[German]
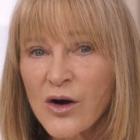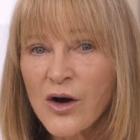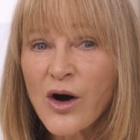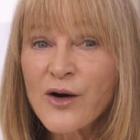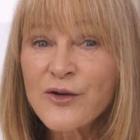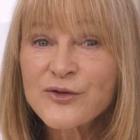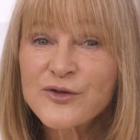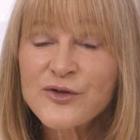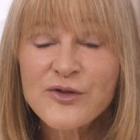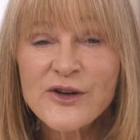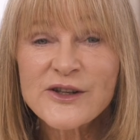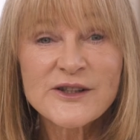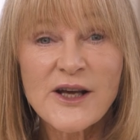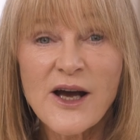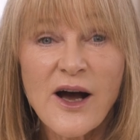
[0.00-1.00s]
Oft
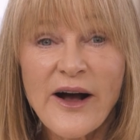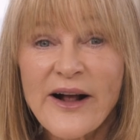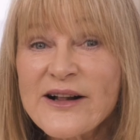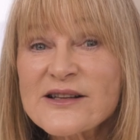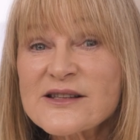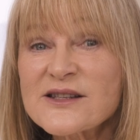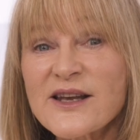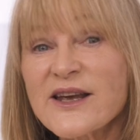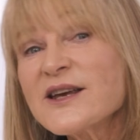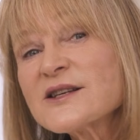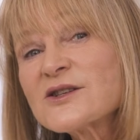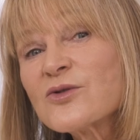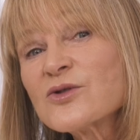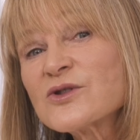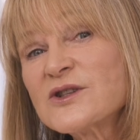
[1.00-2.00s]
wird er als
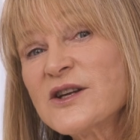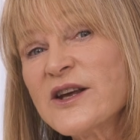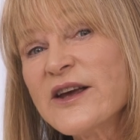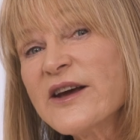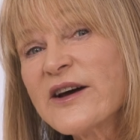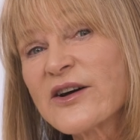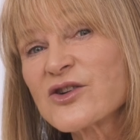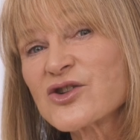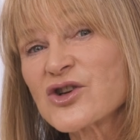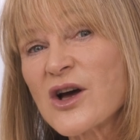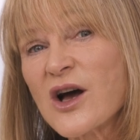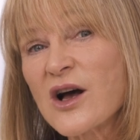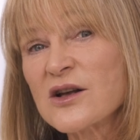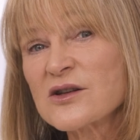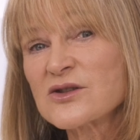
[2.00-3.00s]

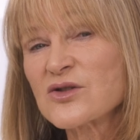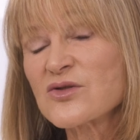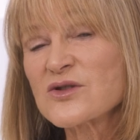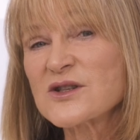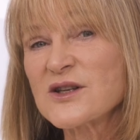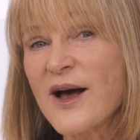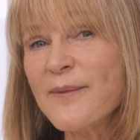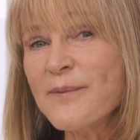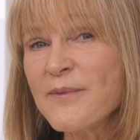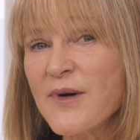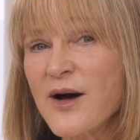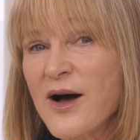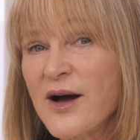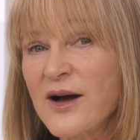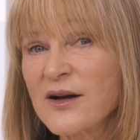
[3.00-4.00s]
esoterischer
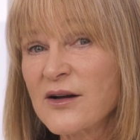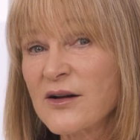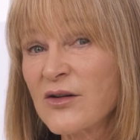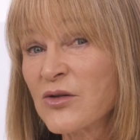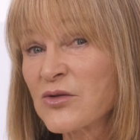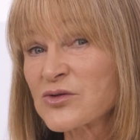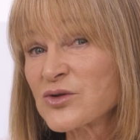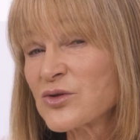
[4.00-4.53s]
Zusammenhang,